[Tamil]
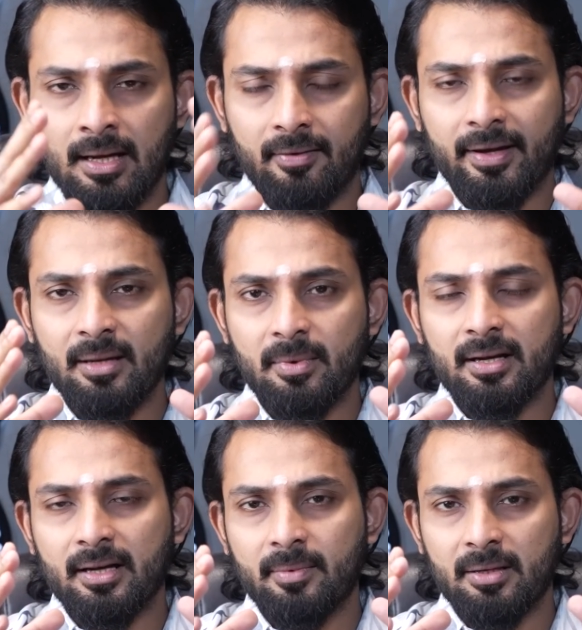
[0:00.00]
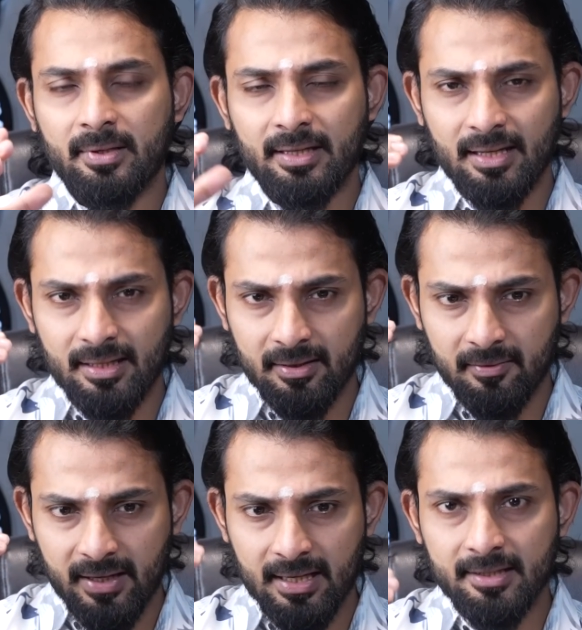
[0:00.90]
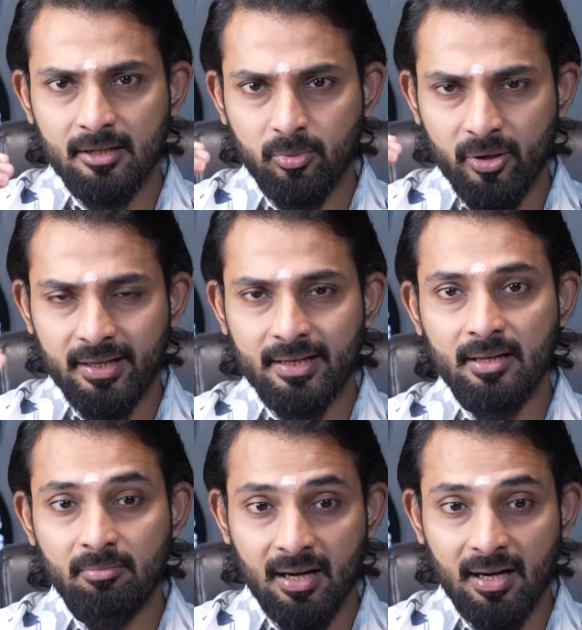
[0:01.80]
அவங்க என்ன பண்ணுறாங்க அப்படின்னு பார்த்தீங்கன்னா அந்த வெள்ளத்தில் போய் நின்று